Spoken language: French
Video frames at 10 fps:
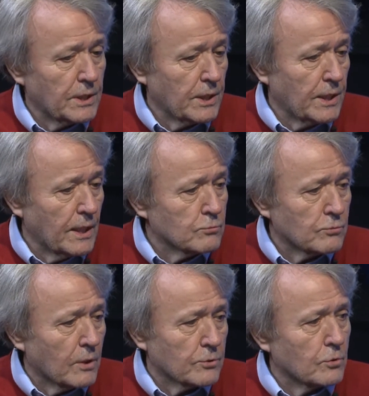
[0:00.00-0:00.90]
Et, là, nous nous
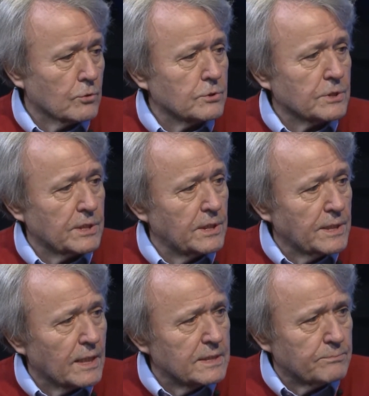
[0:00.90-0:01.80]
rendons compte qu'il y
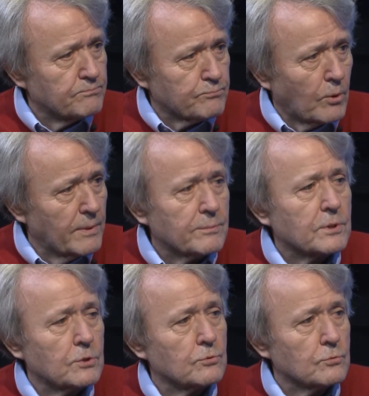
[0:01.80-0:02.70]
a des problèmes
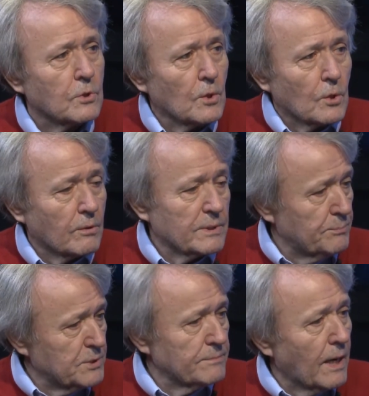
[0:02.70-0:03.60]
qui nous, comme des
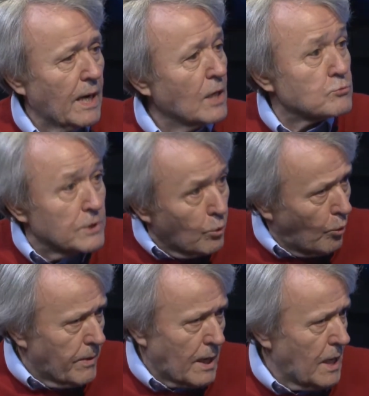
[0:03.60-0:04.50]
petits barrages ou des gros
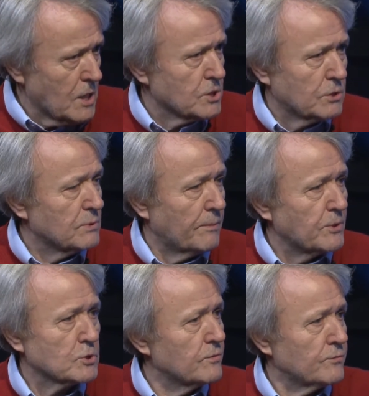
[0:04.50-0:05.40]
barrages qui nous
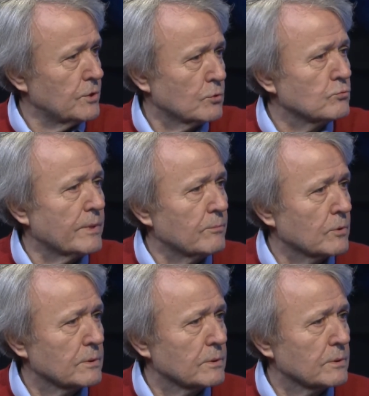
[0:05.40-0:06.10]
empêchent de devenir nous-mêmes.